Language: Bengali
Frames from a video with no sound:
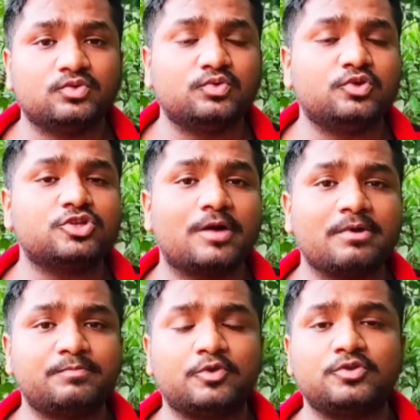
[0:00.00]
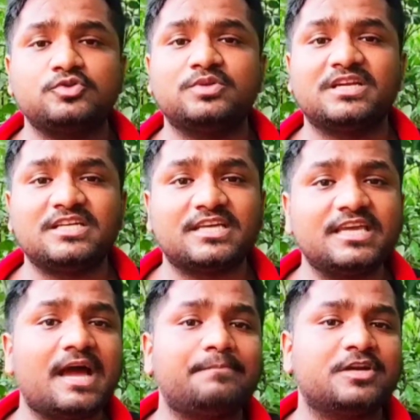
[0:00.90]
দুটো সংবাদপত্র সূত্রে ঠিক কি
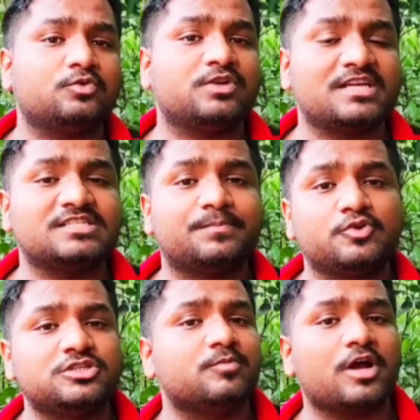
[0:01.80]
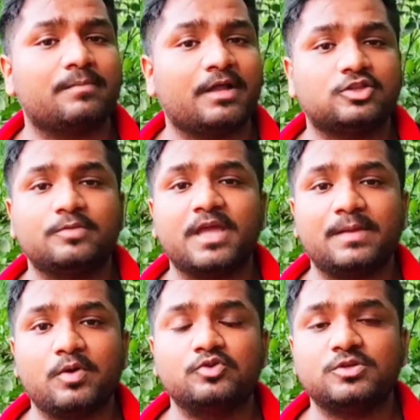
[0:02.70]
আপডেট উঠে আসছে পশ্চিমবঙ্গের মাধ্যমিক
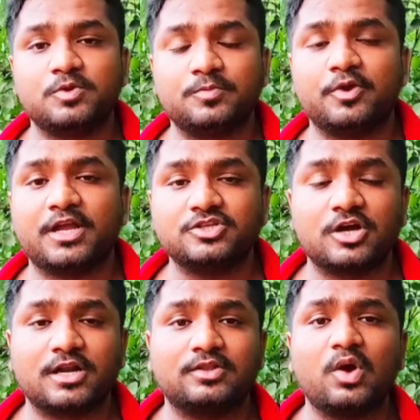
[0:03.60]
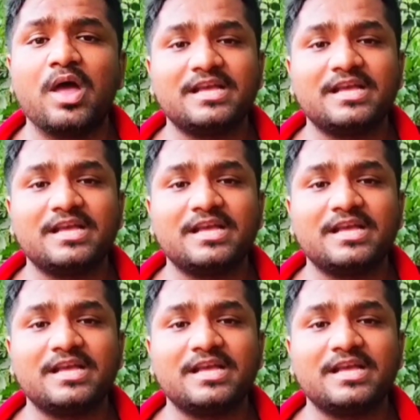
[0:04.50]
এবং উচ্চমাধ্যমিক পরীক্ষা সংক্রান্ত